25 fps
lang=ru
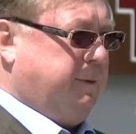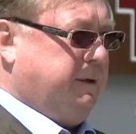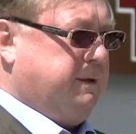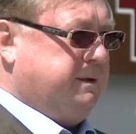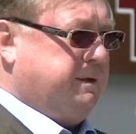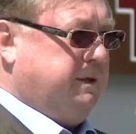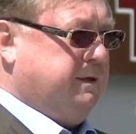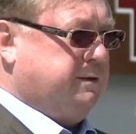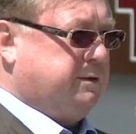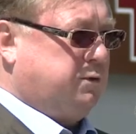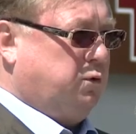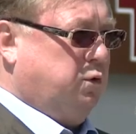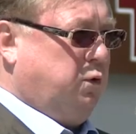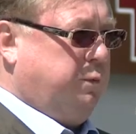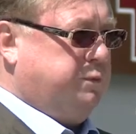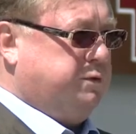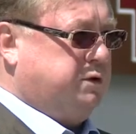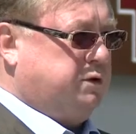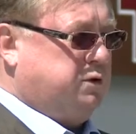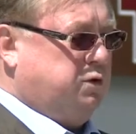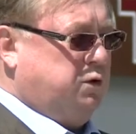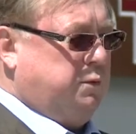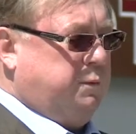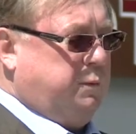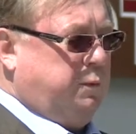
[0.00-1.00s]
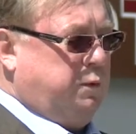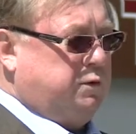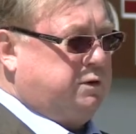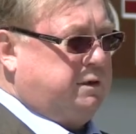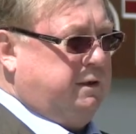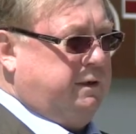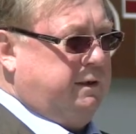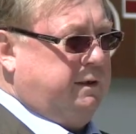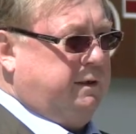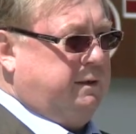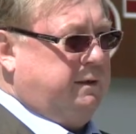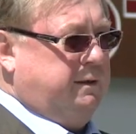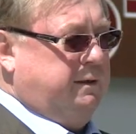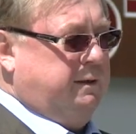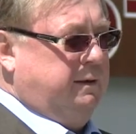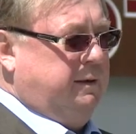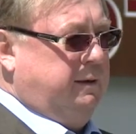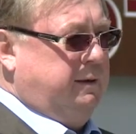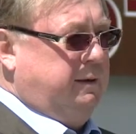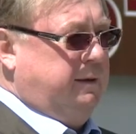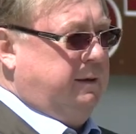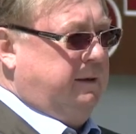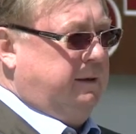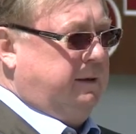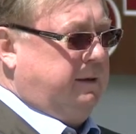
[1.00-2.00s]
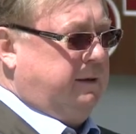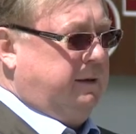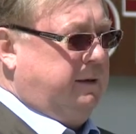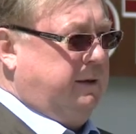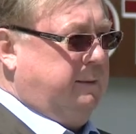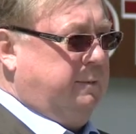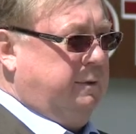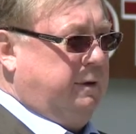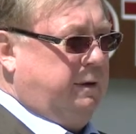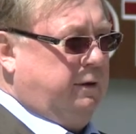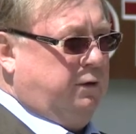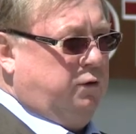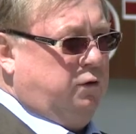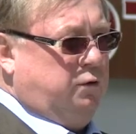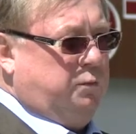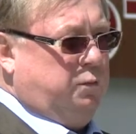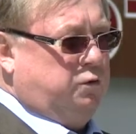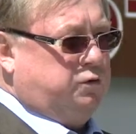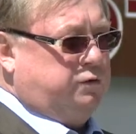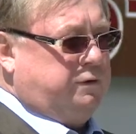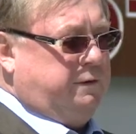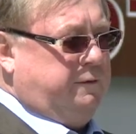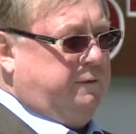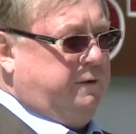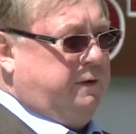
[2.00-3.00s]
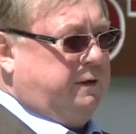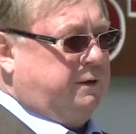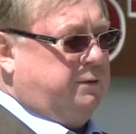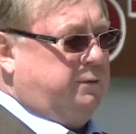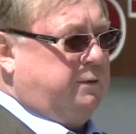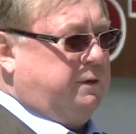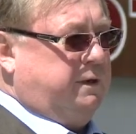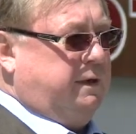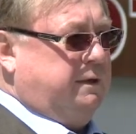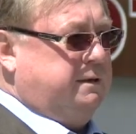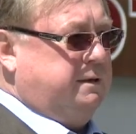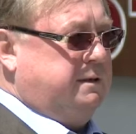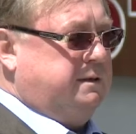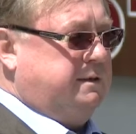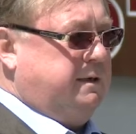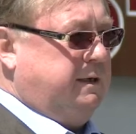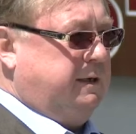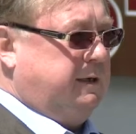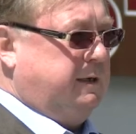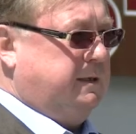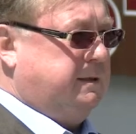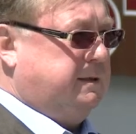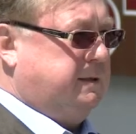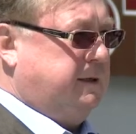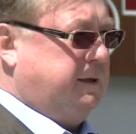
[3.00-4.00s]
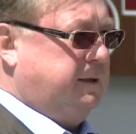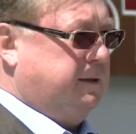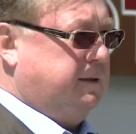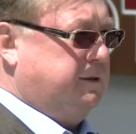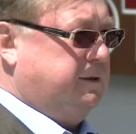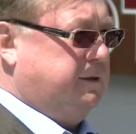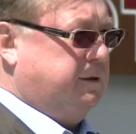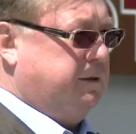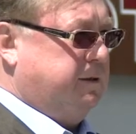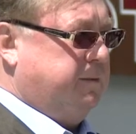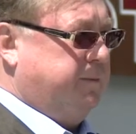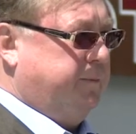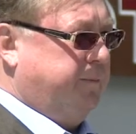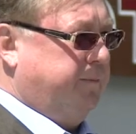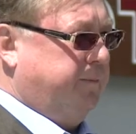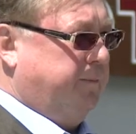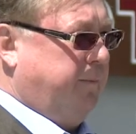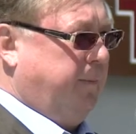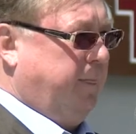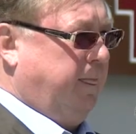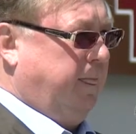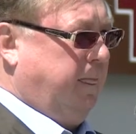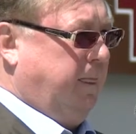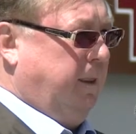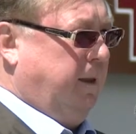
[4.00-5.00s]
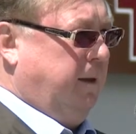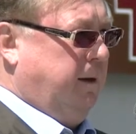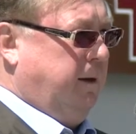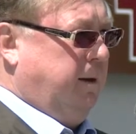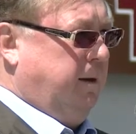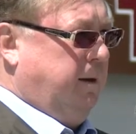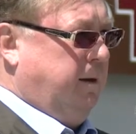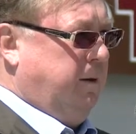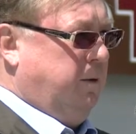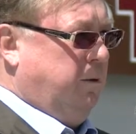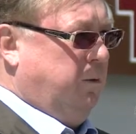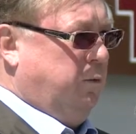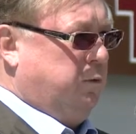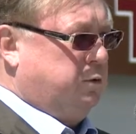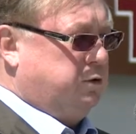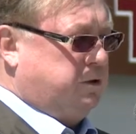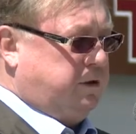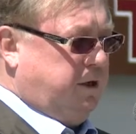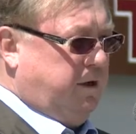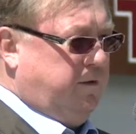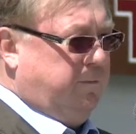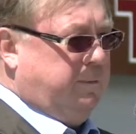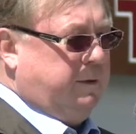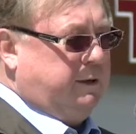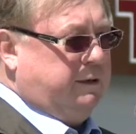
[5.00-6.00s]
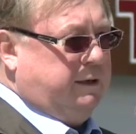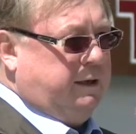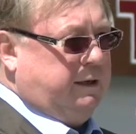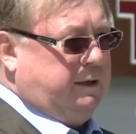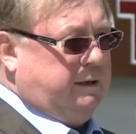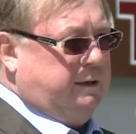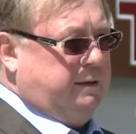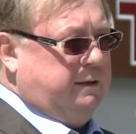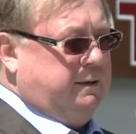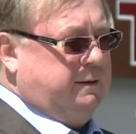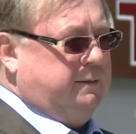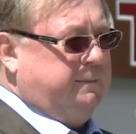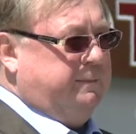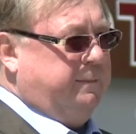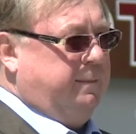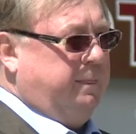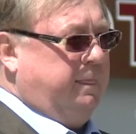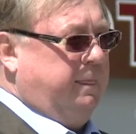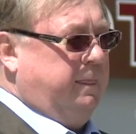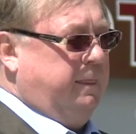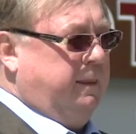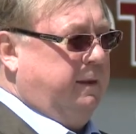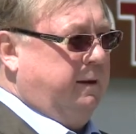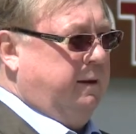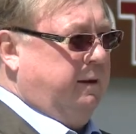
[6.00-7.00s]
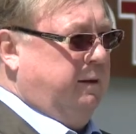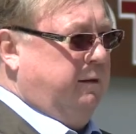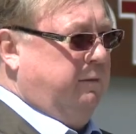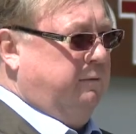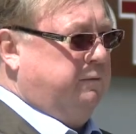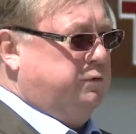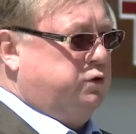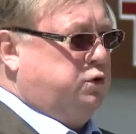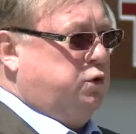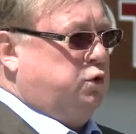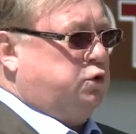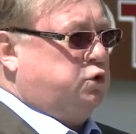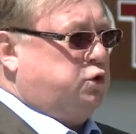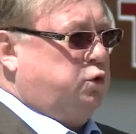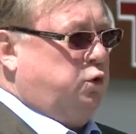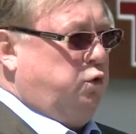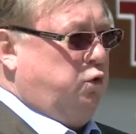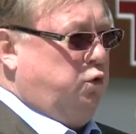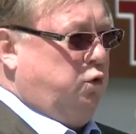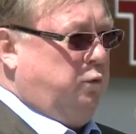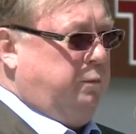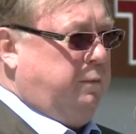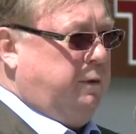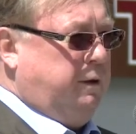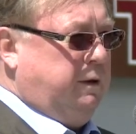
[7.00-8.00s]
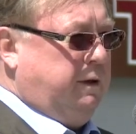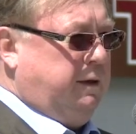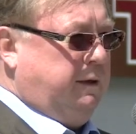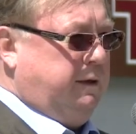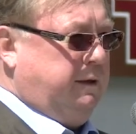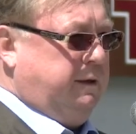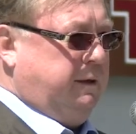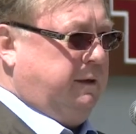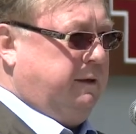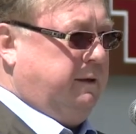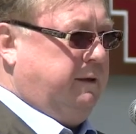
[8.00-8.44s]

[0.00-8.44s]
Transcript: палестинское общество после гибели ее мужа, великого князя Сергея Александровича. Ушла в монахини. Все, что у нее было, она